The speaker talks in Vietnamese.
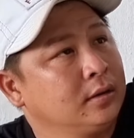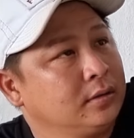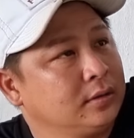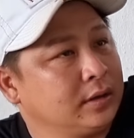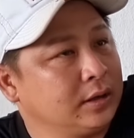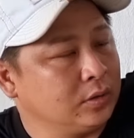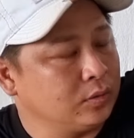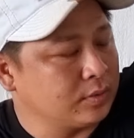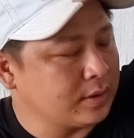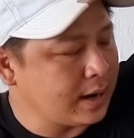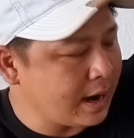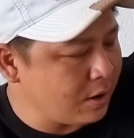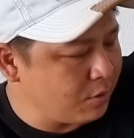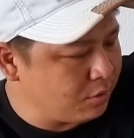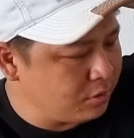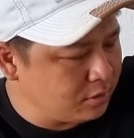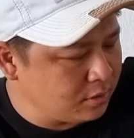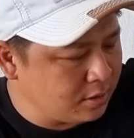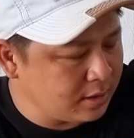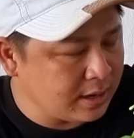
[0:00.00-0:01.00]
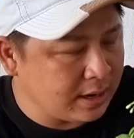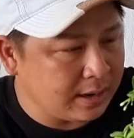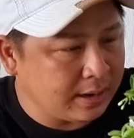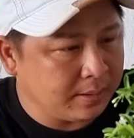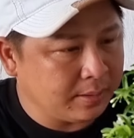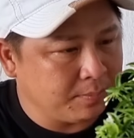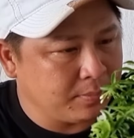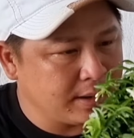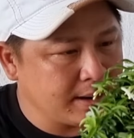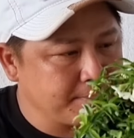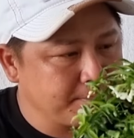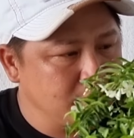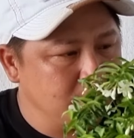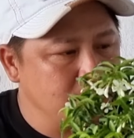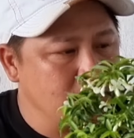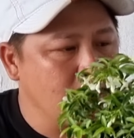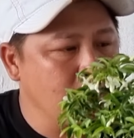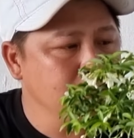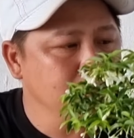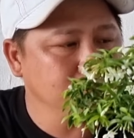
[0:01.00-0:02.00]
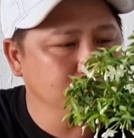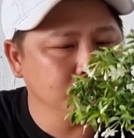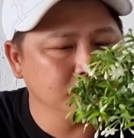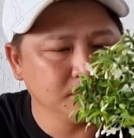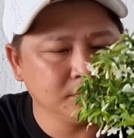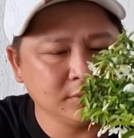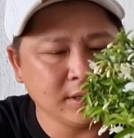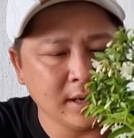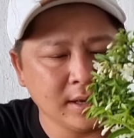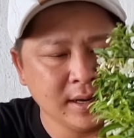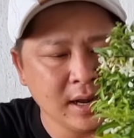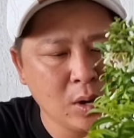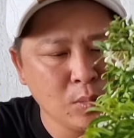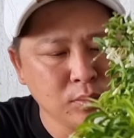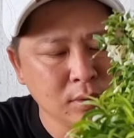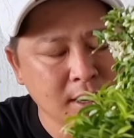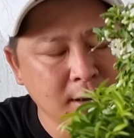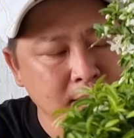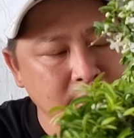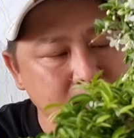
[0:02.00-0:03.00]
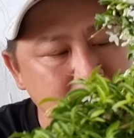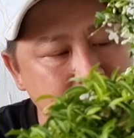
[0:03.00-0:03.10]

Chiều cao của nó là năm mươi bốn. Tán rộng là